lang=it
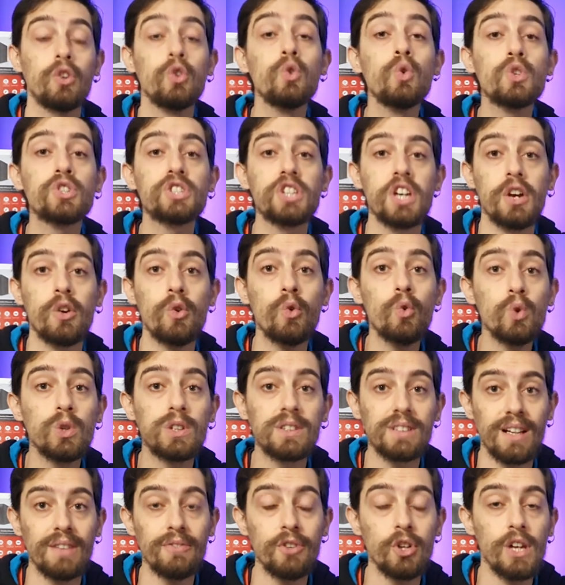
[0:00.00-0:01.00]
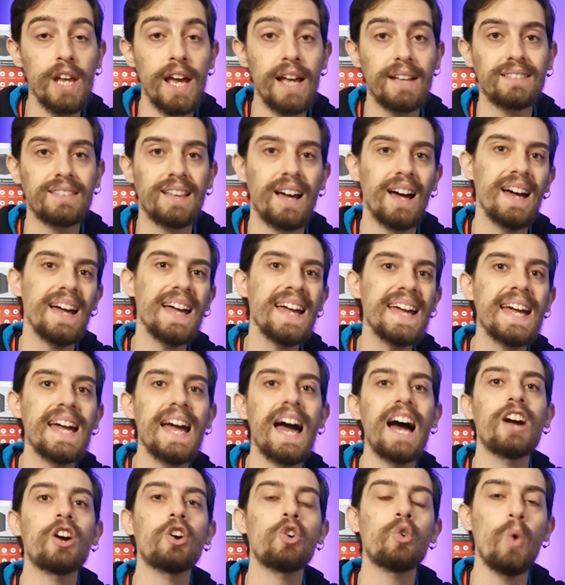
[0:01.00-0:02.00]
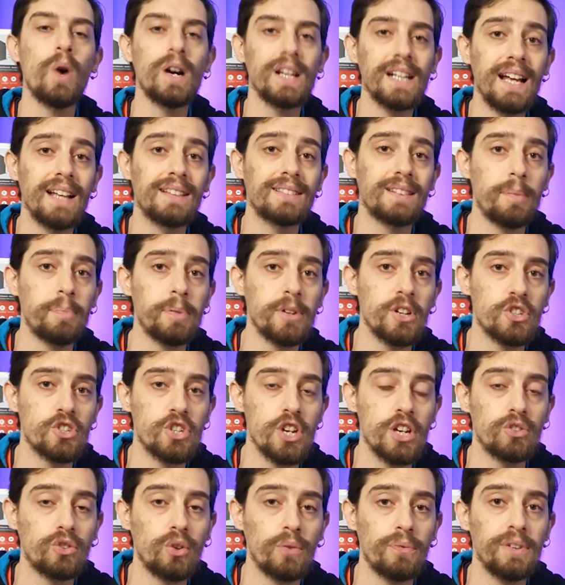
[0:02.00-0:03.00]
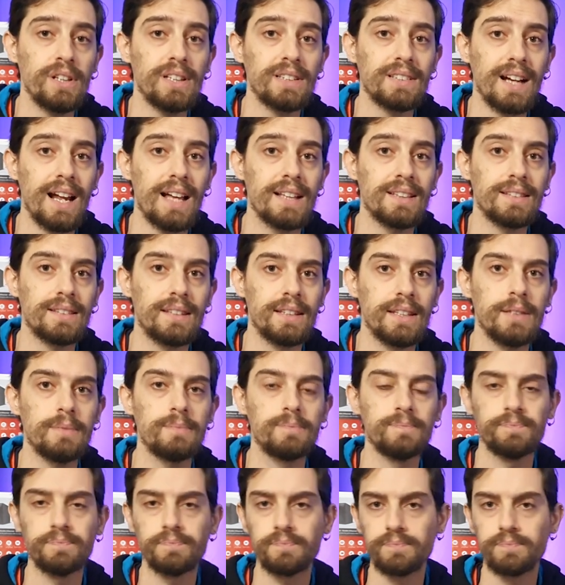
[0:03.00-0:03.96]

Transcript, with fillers: luce ultravioletta e al 40% filtranti